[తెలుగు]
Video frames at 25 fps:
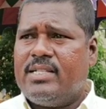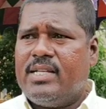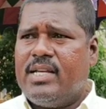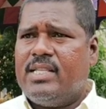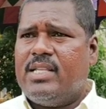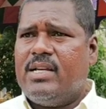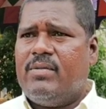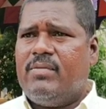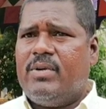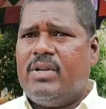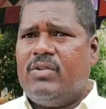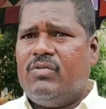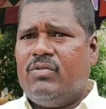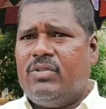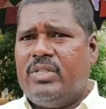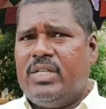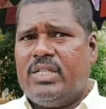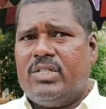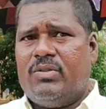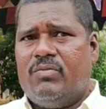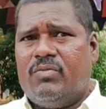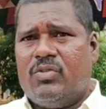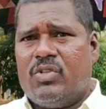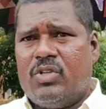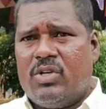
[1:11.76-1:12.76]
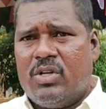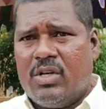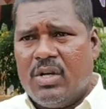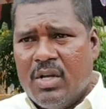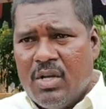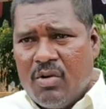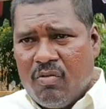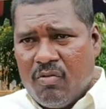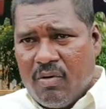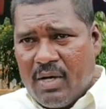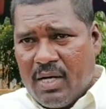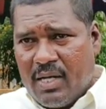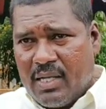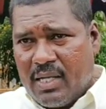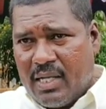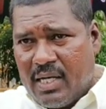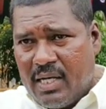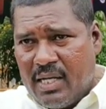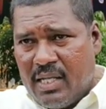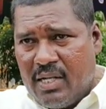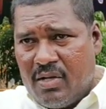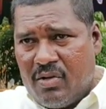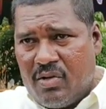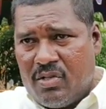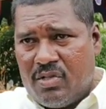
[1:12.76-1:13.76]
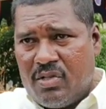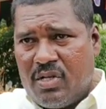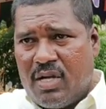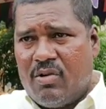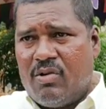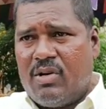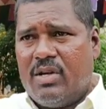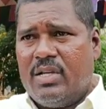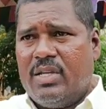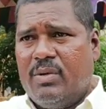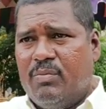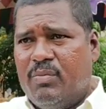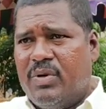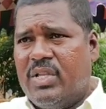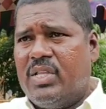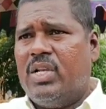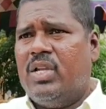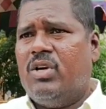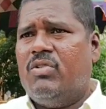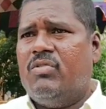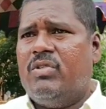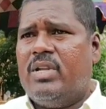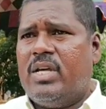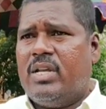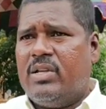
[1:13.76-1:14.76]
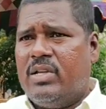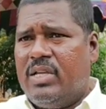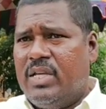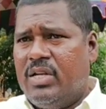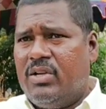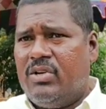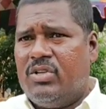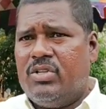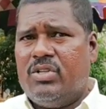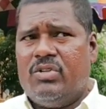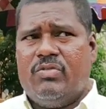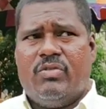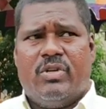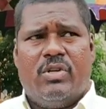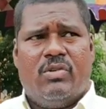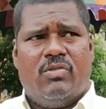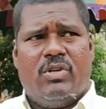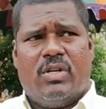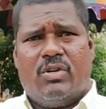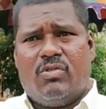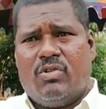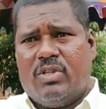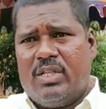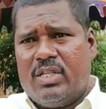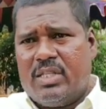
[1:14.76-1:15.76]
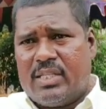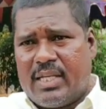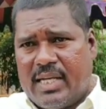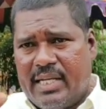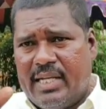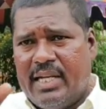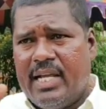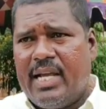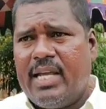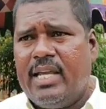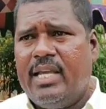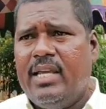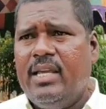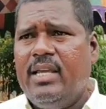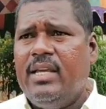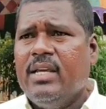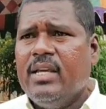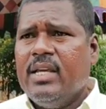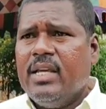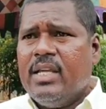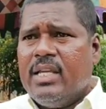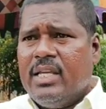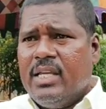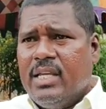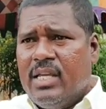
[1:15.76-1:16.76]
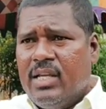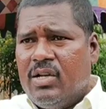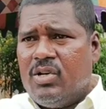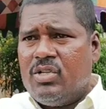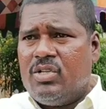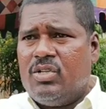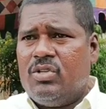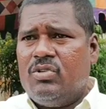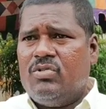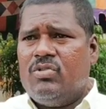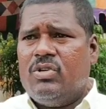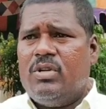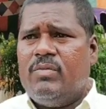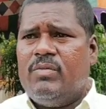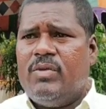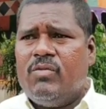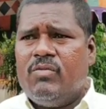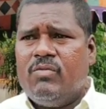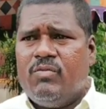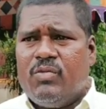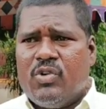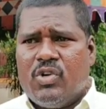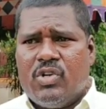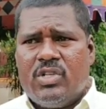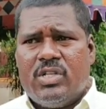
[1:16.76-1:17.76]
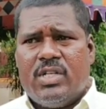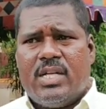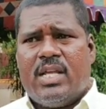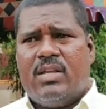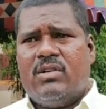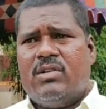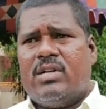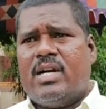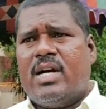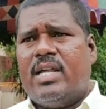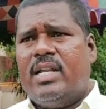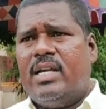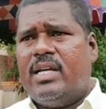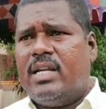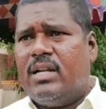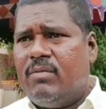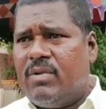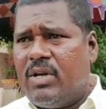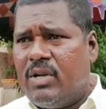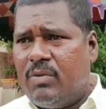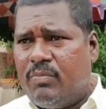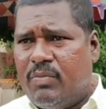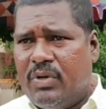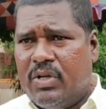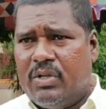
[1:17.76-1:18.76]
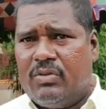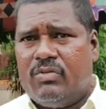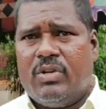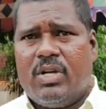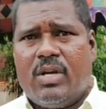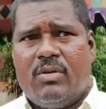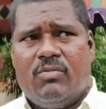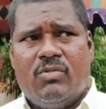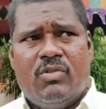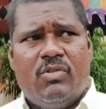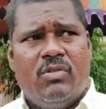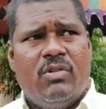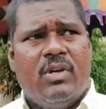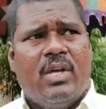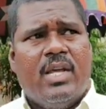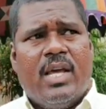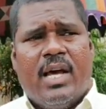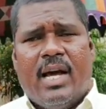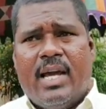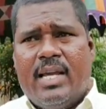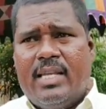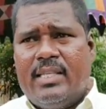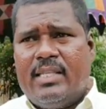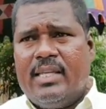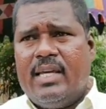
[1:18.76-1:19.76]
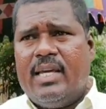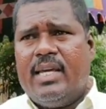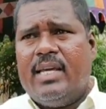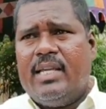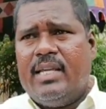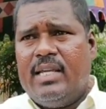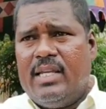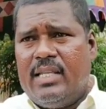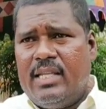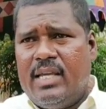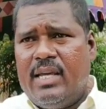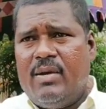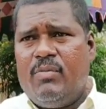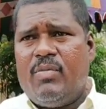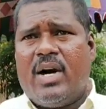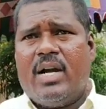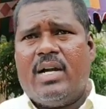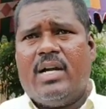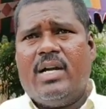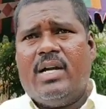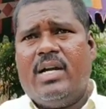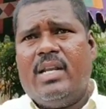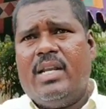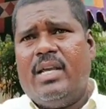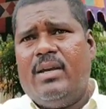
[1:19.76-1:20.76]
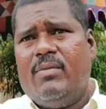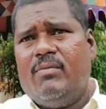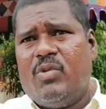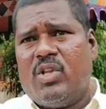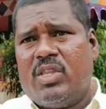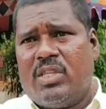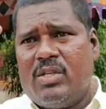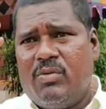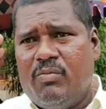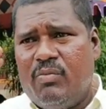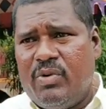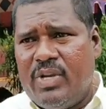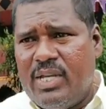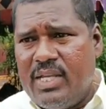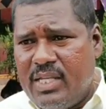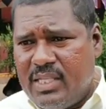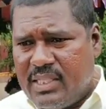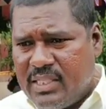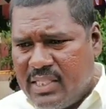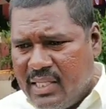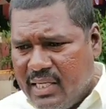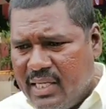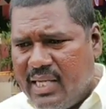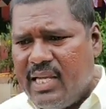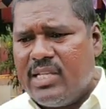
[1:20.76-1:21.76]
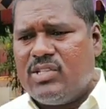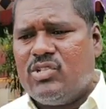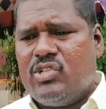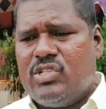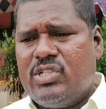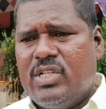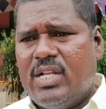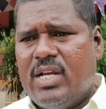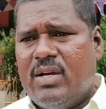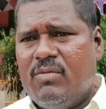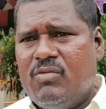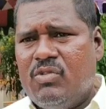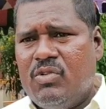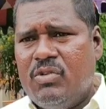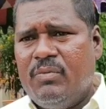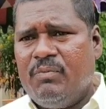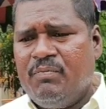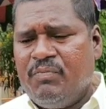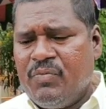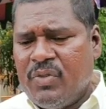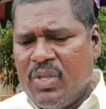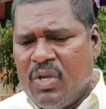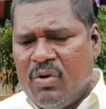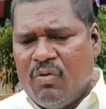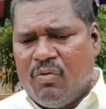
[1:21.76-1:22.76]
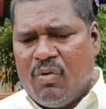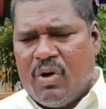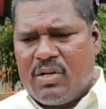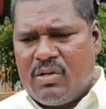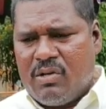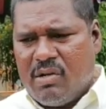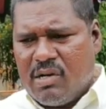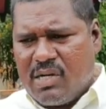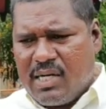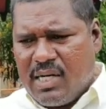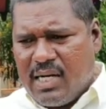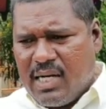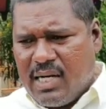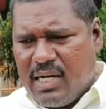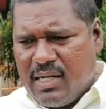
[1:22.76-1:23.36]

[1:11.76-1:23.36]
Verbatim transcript: చేద్దామనే ఉద్దేశంతో వాళ్ళు ఎన్ని రోజులు ఇబ్బందుల్లో ఉన్నారు ఈ రోజు వరకు కొద్దిగా తగ్గినాయి ఈ రోజు కూడా మేము భోజనాలు కార్యక్రమాలు పెడుతున్నాము అయితే ఇదే భాగంగానే మొత్తం పోయి తిరిగేసి వచ్చినాము ఒక్కొక్క